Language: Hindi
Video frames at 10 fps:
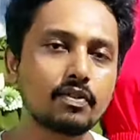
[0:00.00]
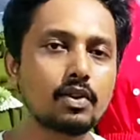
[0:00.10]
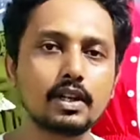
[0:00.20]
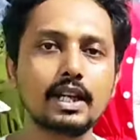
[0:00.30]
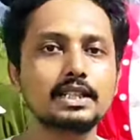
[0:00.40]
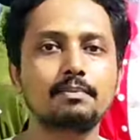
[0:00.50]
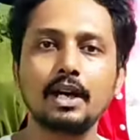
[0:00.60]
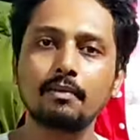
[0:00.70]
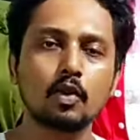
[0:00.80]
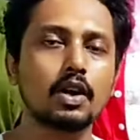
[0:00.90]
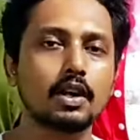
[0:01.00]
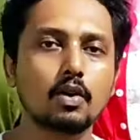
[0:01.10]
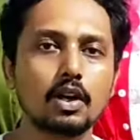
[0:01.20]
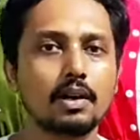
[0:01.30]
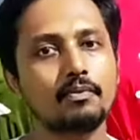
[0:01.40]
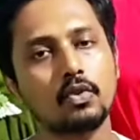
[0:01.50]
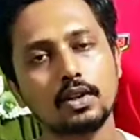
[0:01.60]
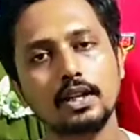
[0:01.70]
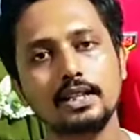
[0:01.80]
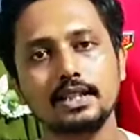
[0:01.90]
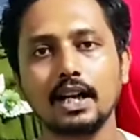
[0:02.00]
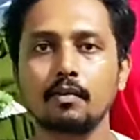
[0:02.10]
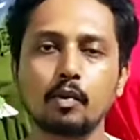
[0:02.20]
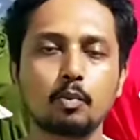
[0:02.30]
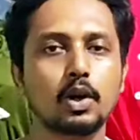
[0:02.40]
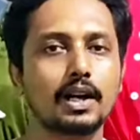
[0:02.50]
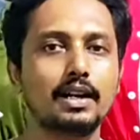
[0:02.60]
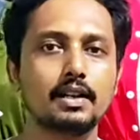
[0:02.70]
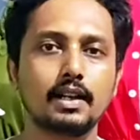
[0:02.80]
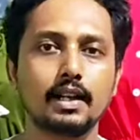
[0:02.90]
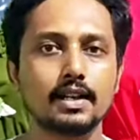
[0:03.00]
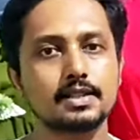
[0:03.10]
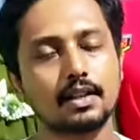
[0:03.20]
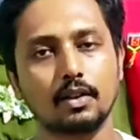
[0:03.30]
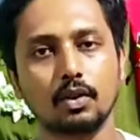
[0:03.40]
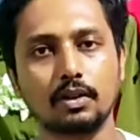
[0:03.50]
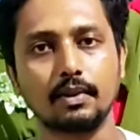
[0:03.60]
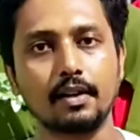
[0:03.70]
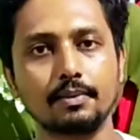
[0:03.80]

फोन करिए जब भी आपको आना होगा आप फोन कर लीजिएगा हम आपको पूरा गाइड कर लेंगे कैसे आना होगा